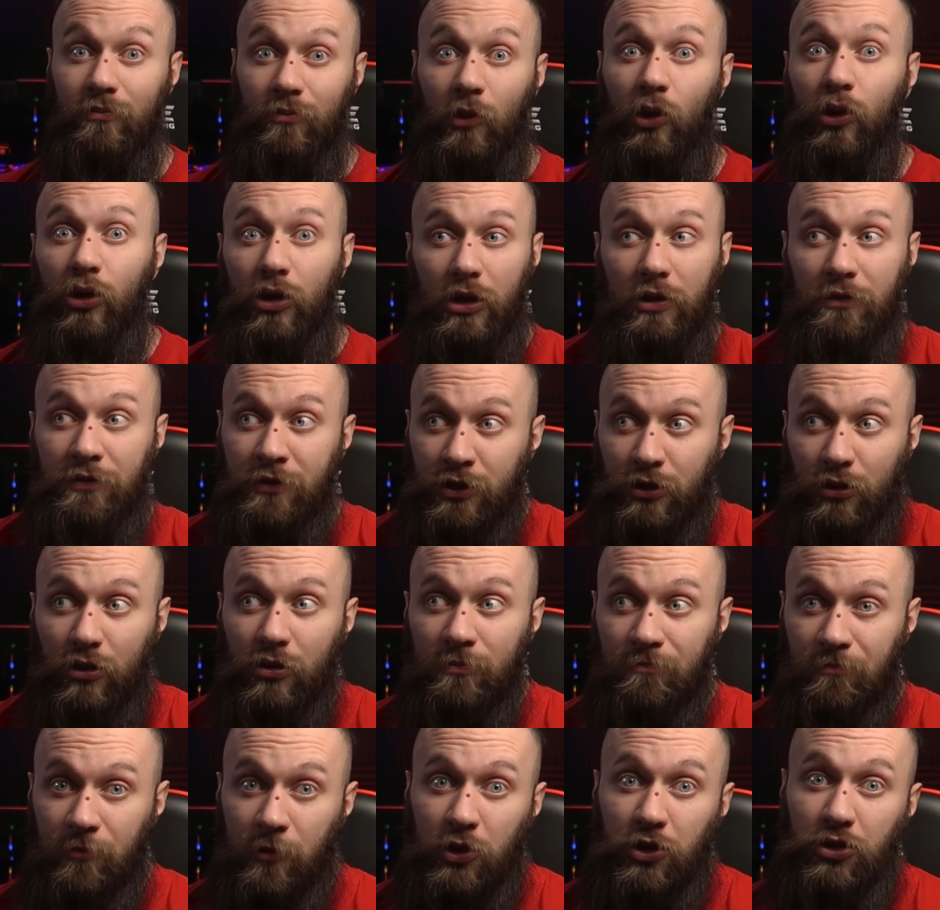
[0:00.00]
Ну и
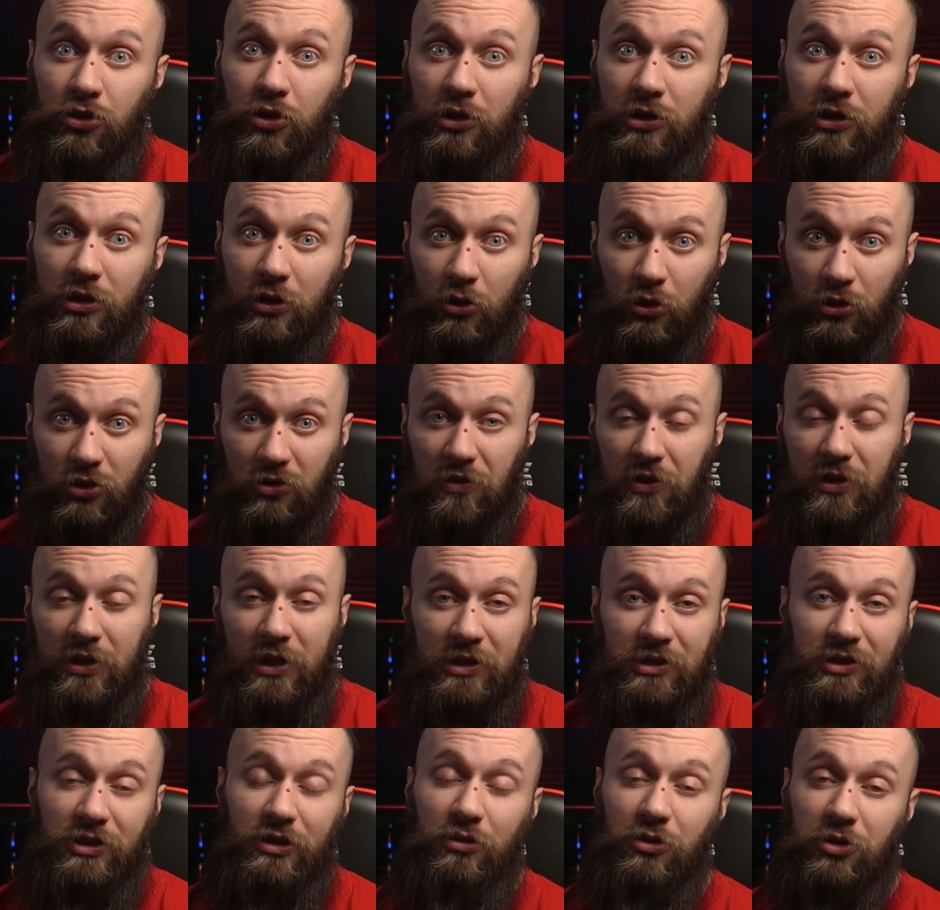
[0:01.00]
все, ждете от
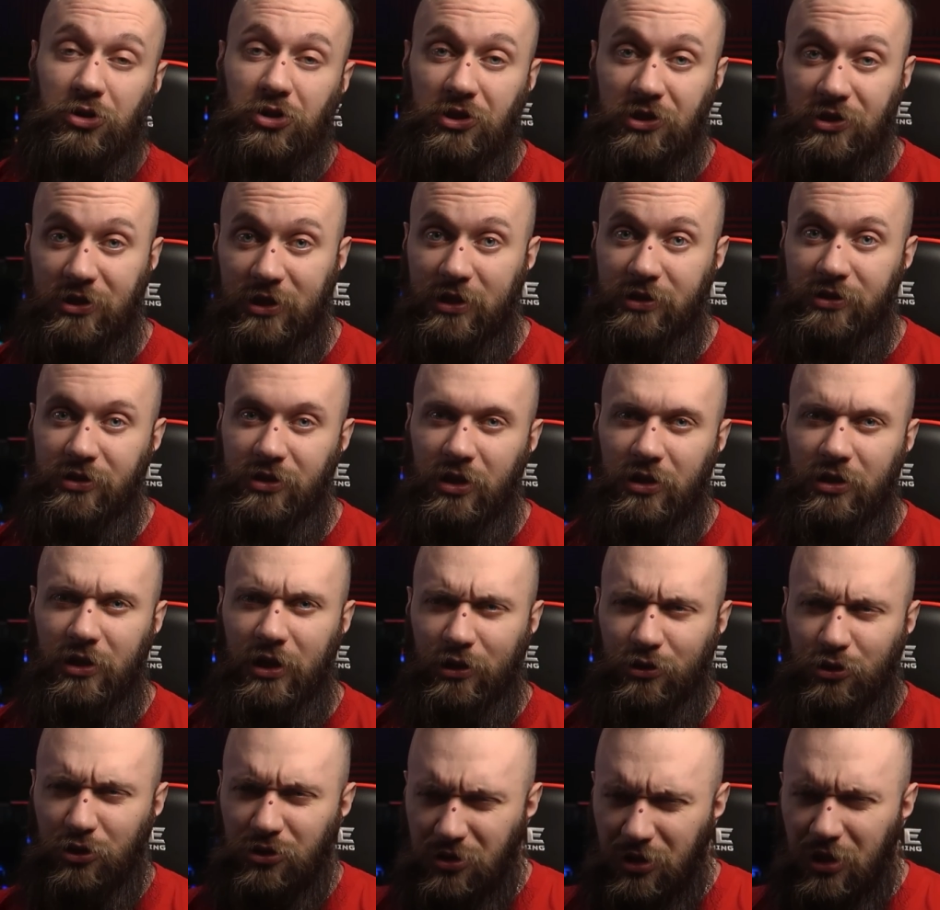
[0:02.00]
12 до 16
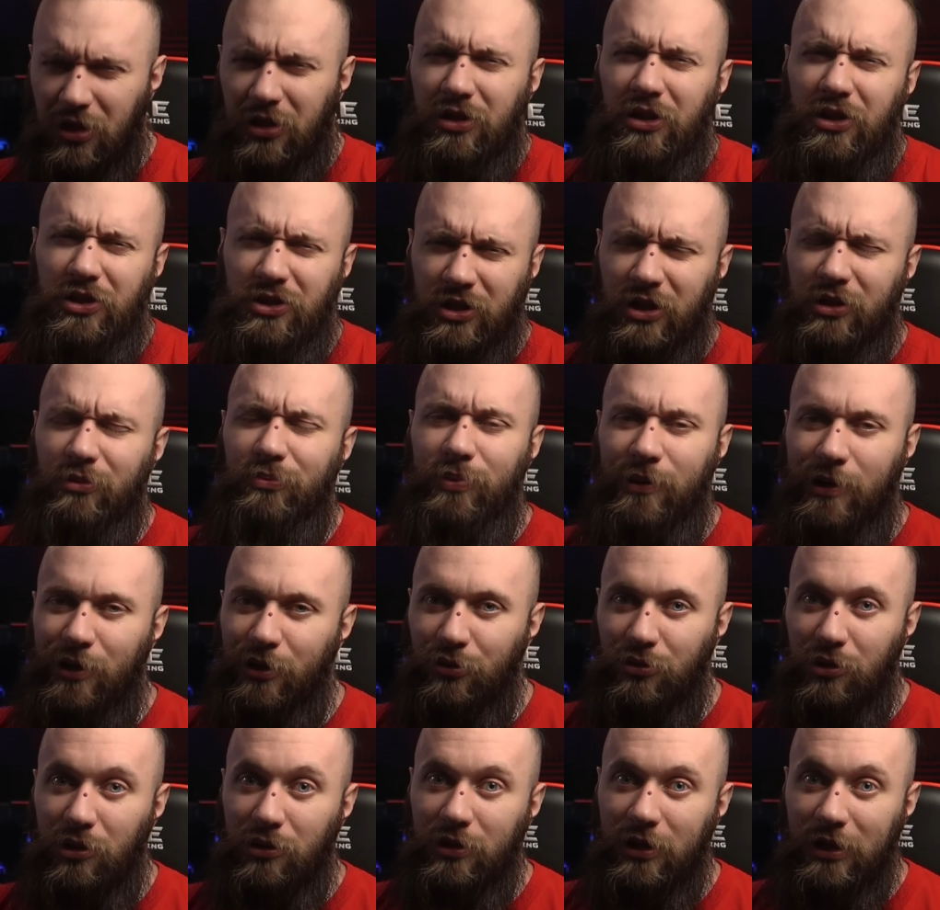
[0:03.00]
дней, то есть технически
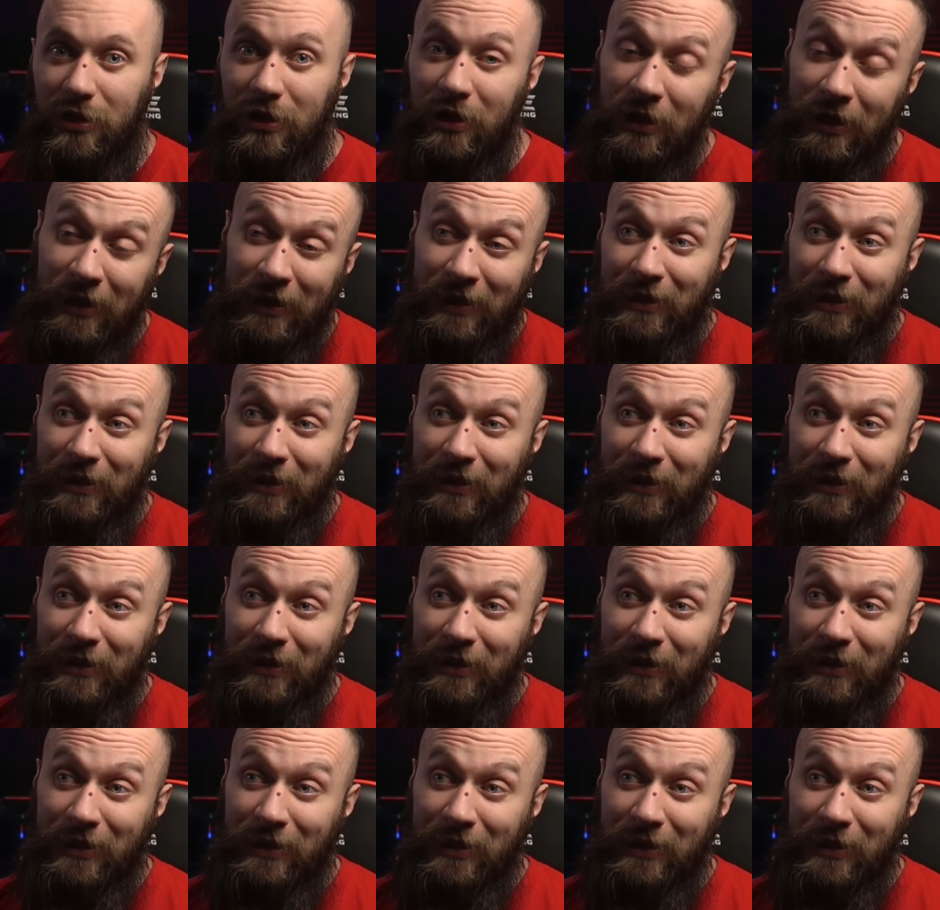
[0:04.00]
пару недель.